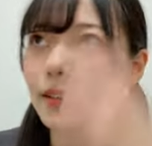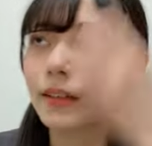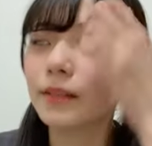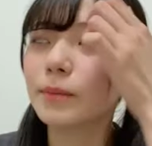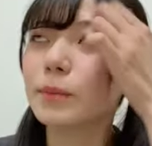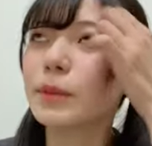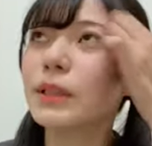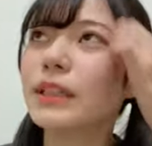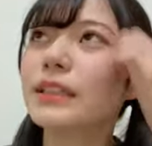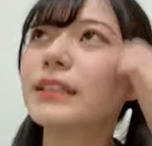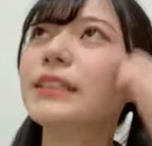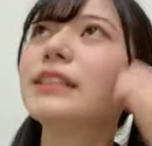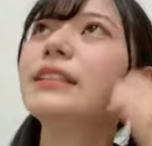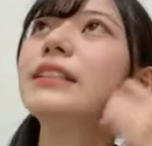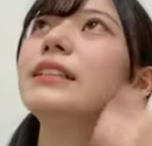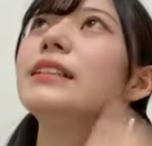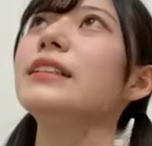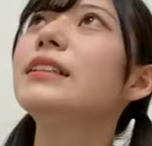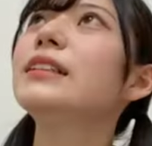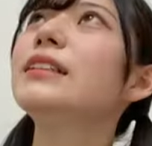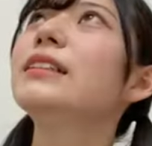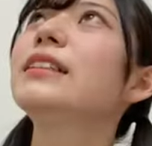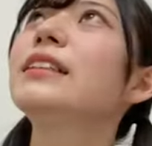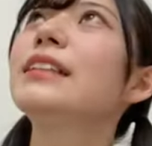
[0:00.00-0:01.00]

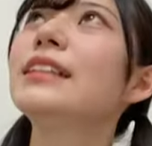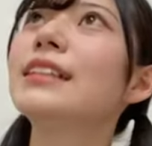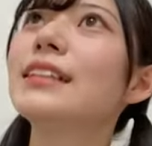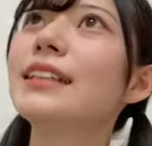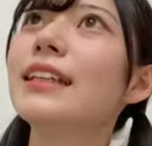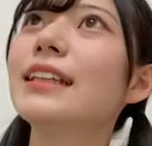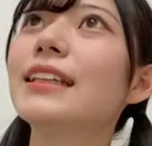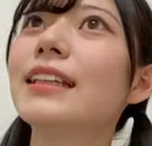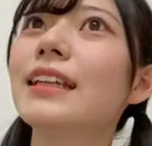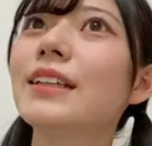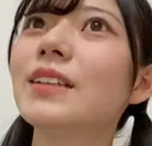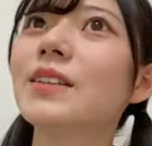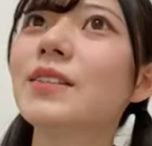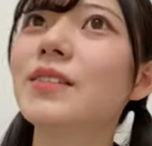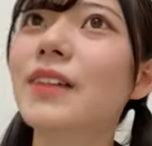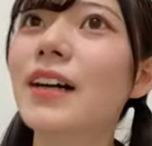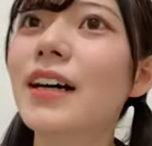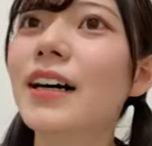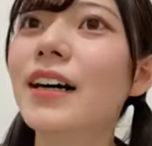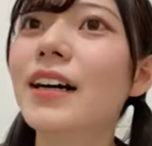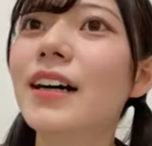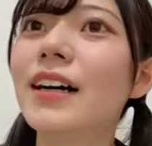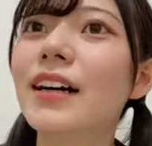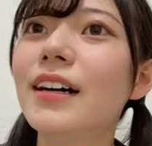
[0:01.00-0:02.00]
昔聴いてたの
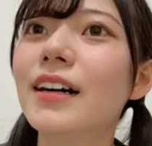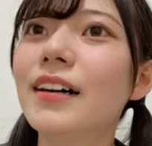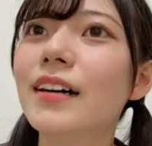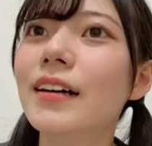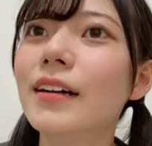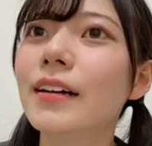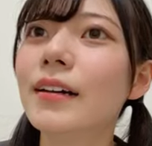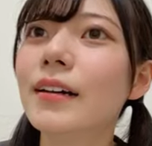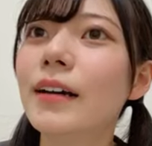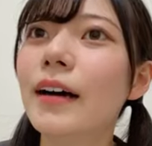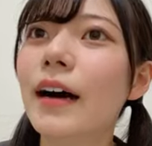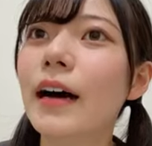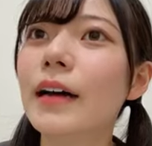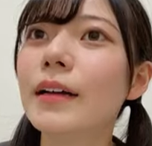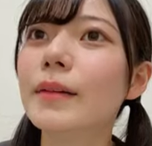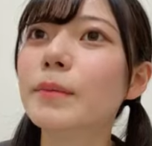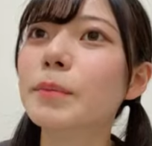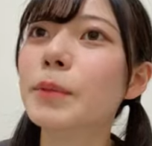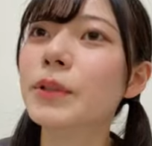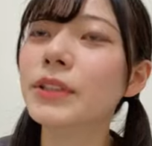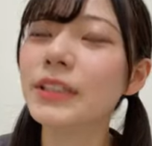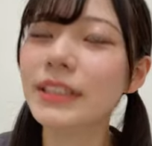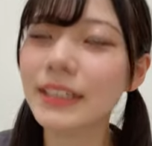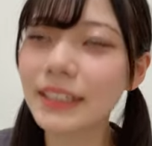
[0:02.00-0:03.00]
はあ
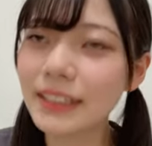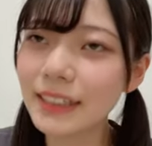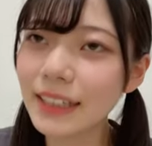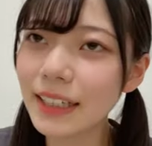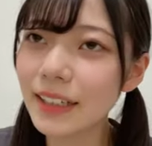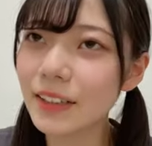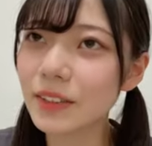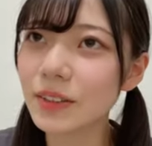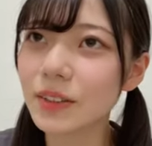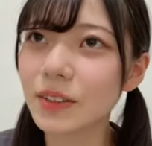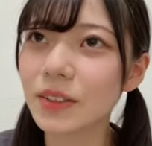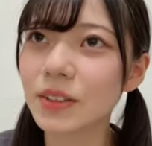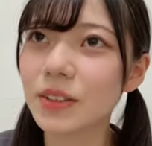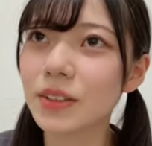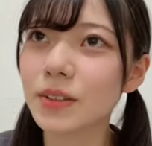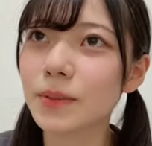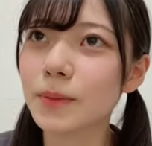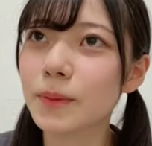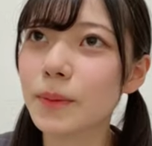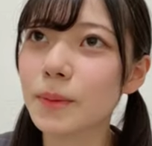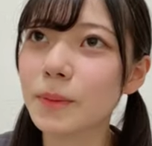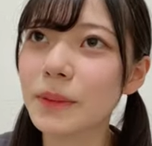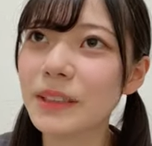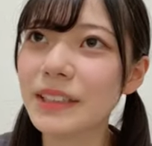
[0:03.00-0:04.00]
ポニーテールとシュシュ
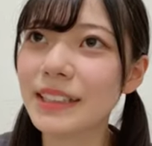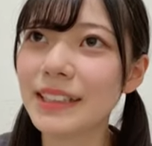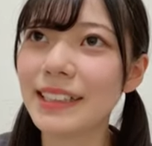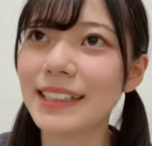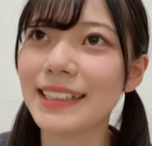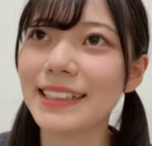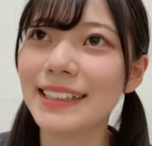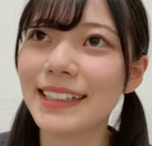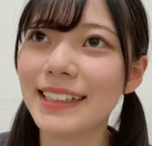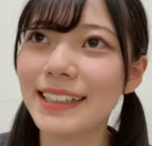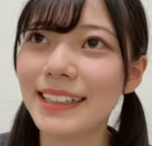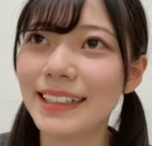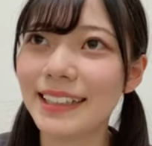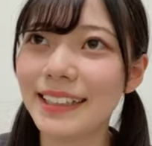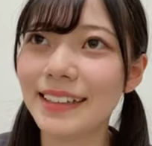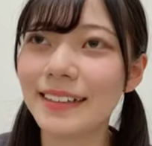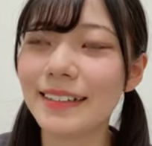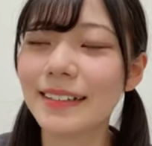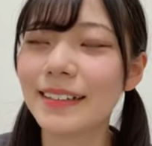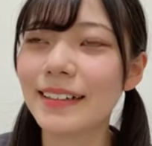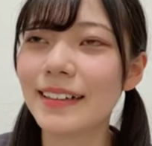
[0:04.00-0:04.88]
もめっちゃ聴いてた